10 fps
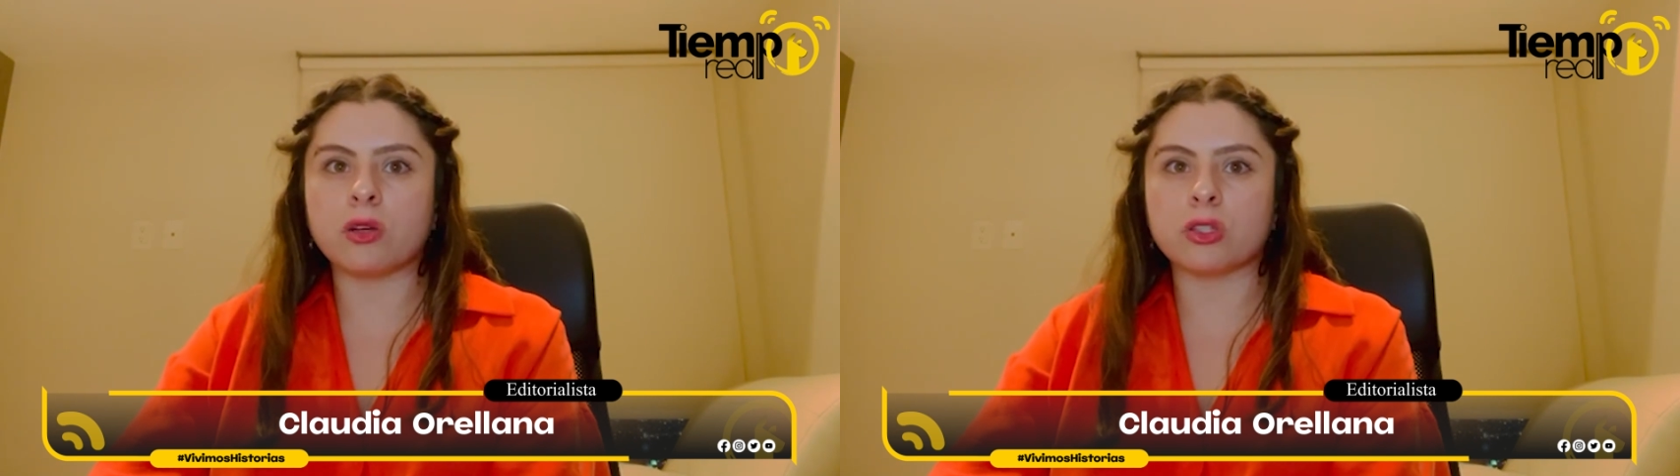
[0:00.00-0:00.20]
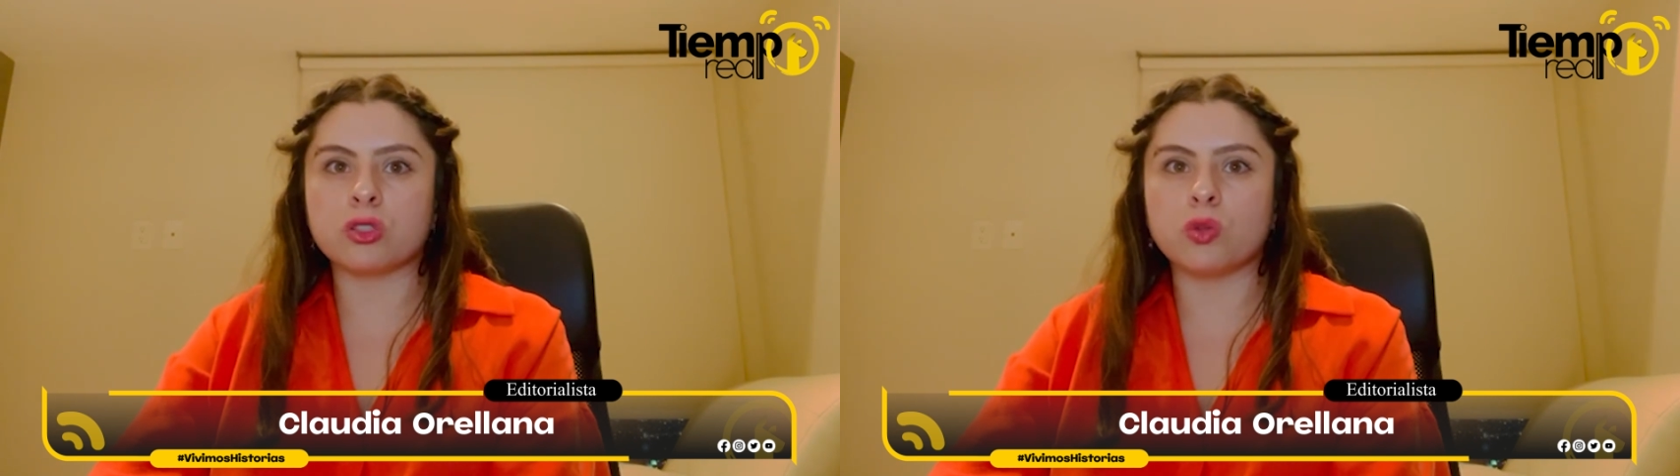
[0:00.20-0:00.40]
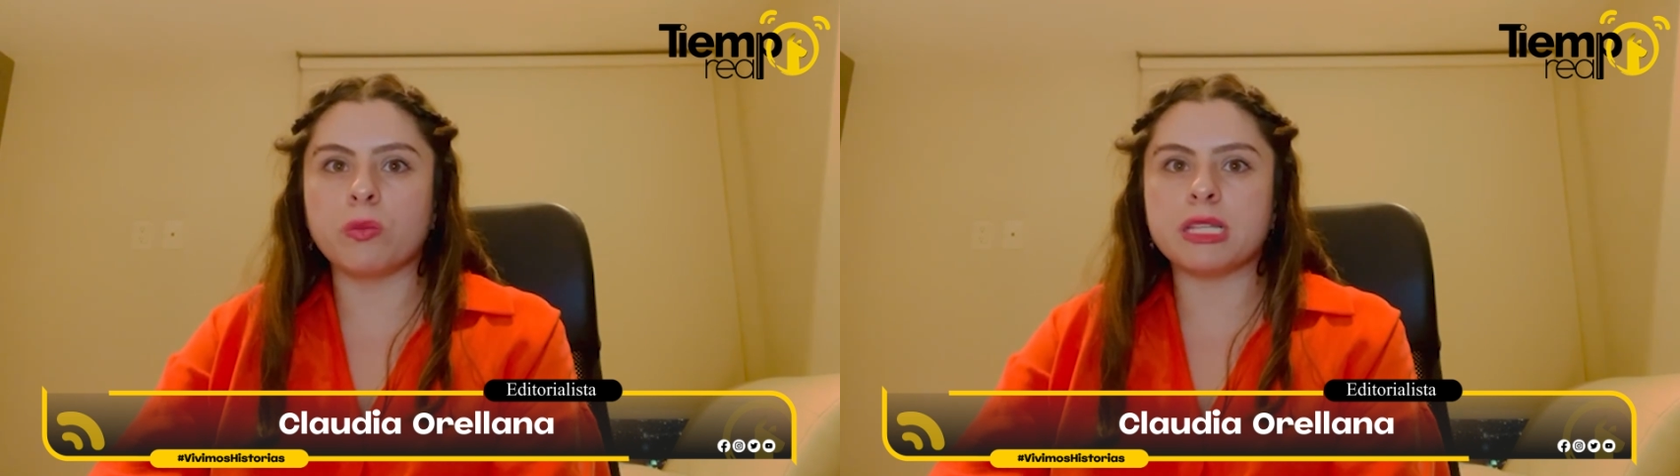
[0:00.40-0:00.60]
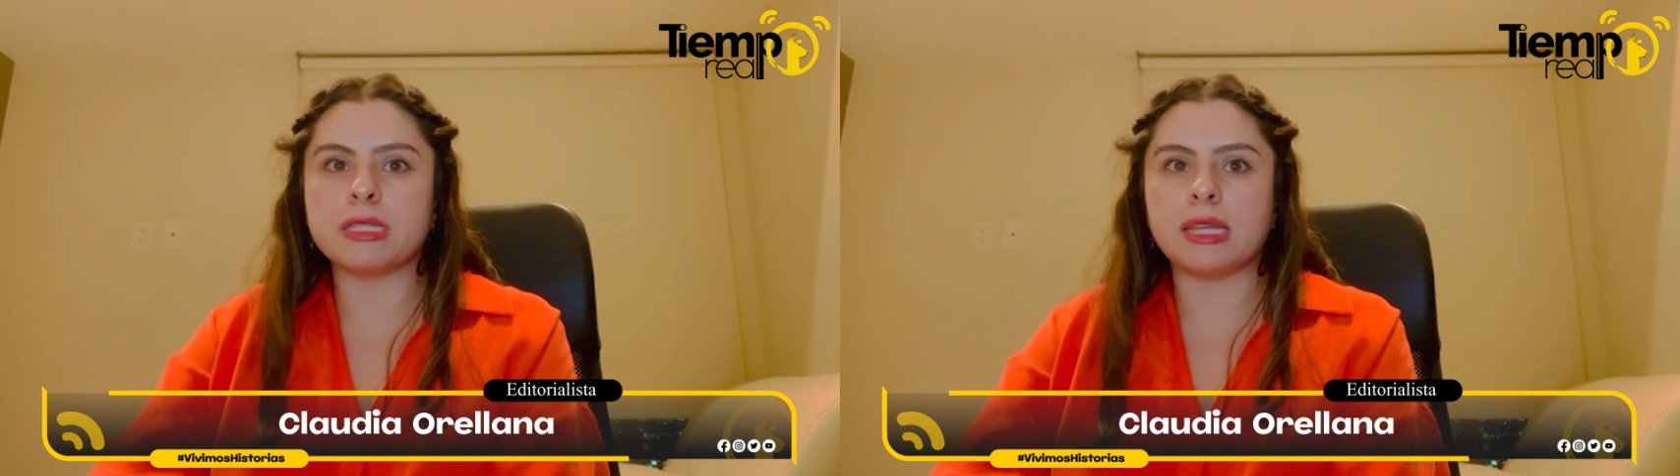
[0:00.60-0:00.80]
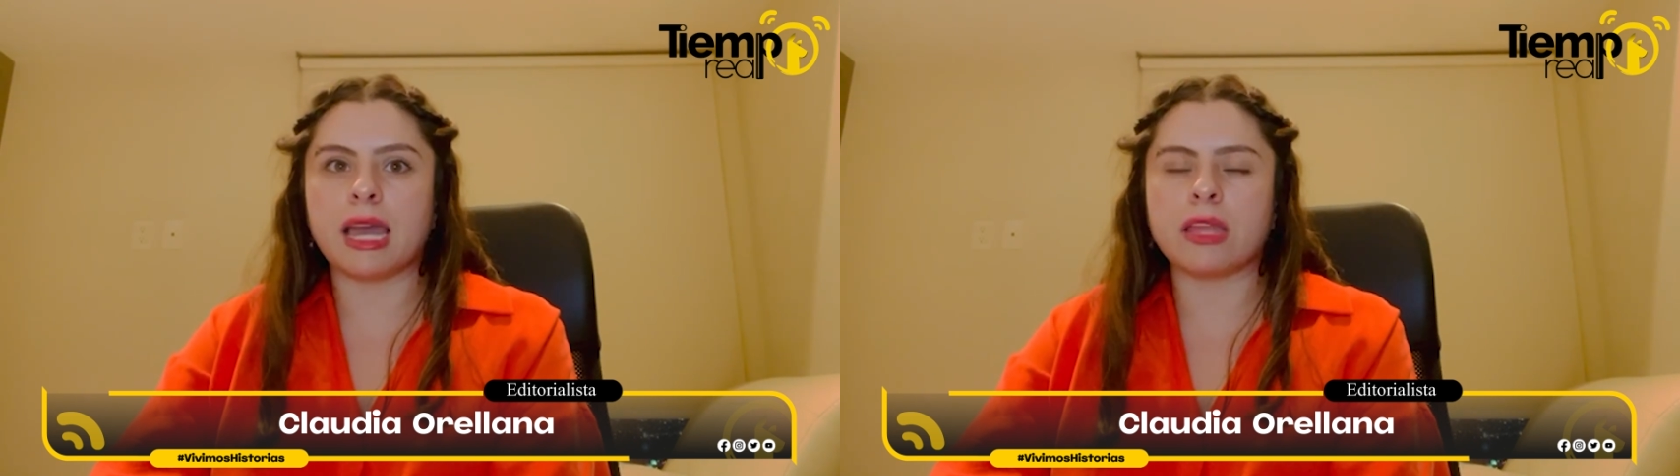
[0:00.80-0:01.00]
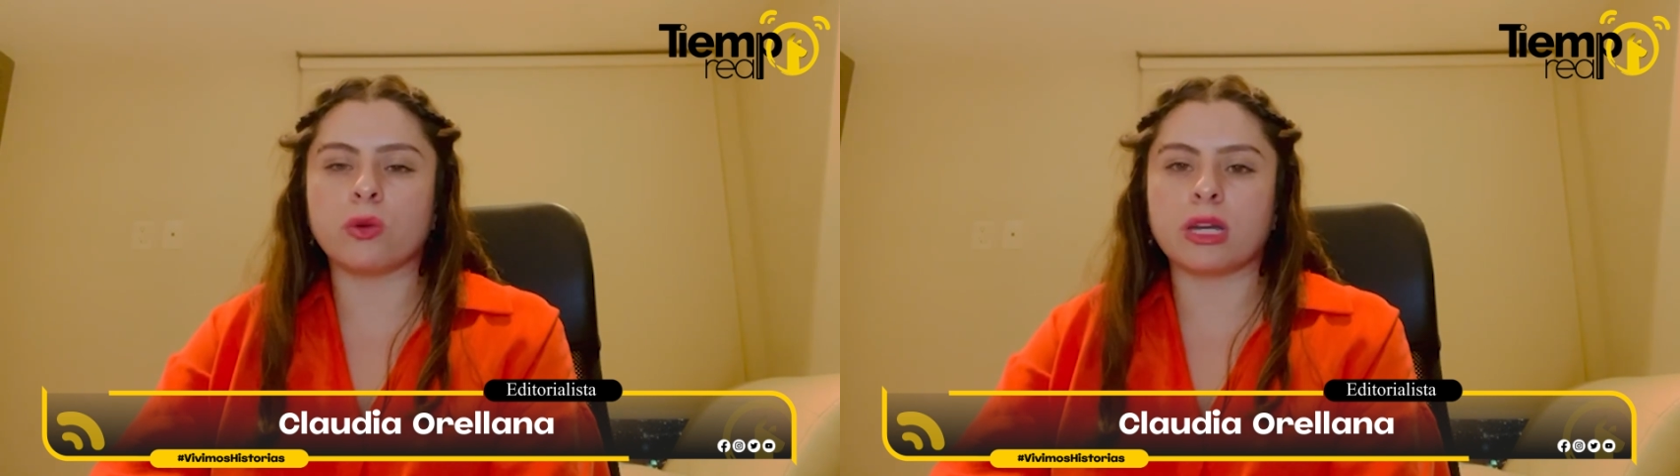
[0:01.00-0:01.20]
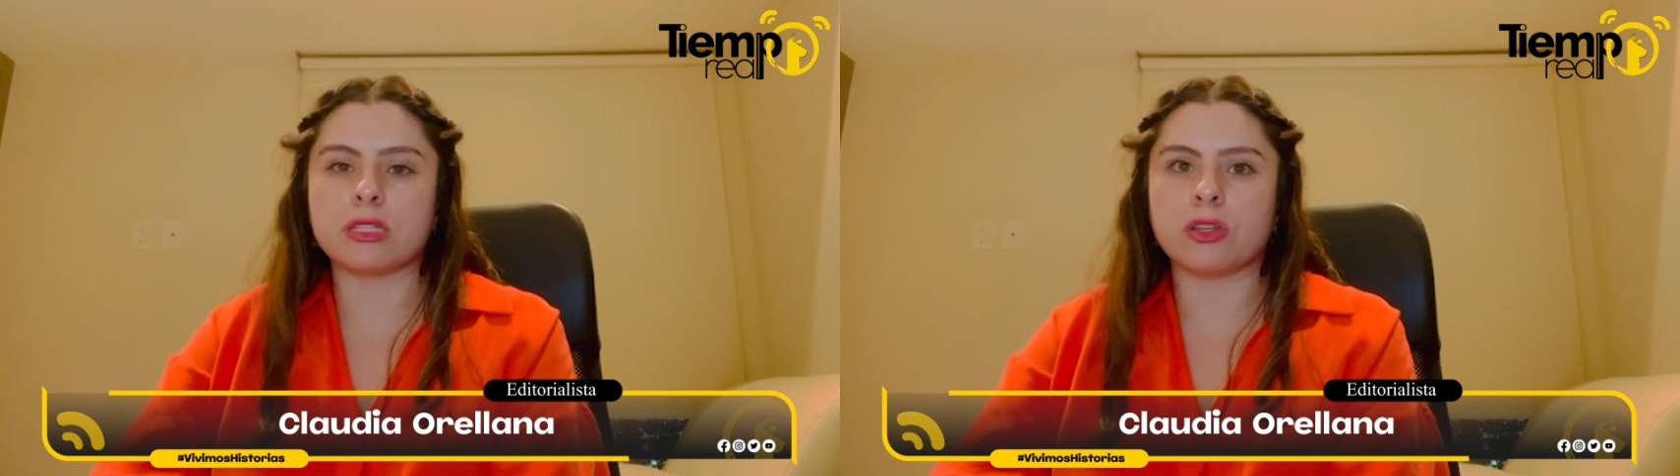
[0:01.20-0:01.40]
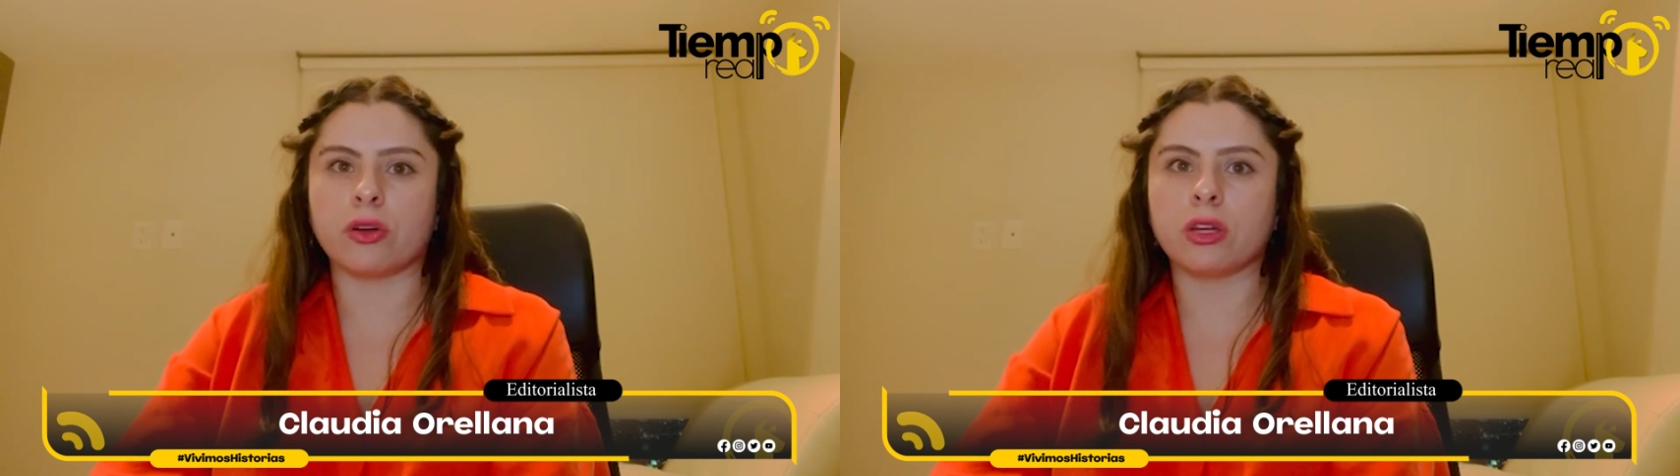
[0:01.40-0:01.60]
costumbres y la
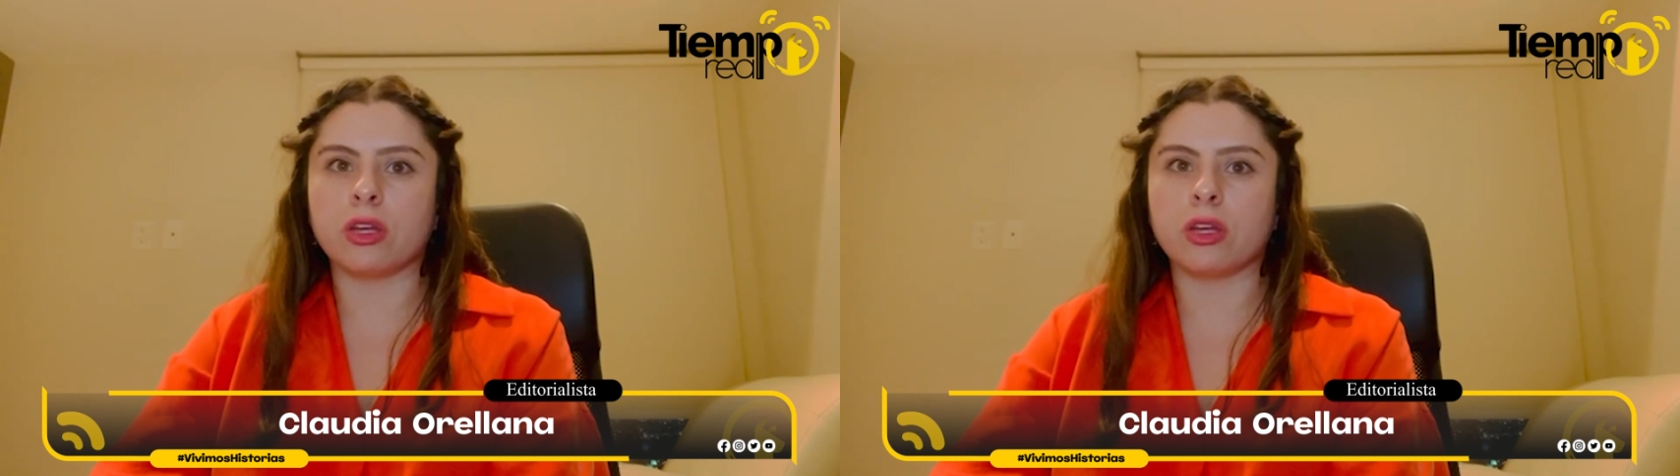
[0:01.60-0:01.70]
educación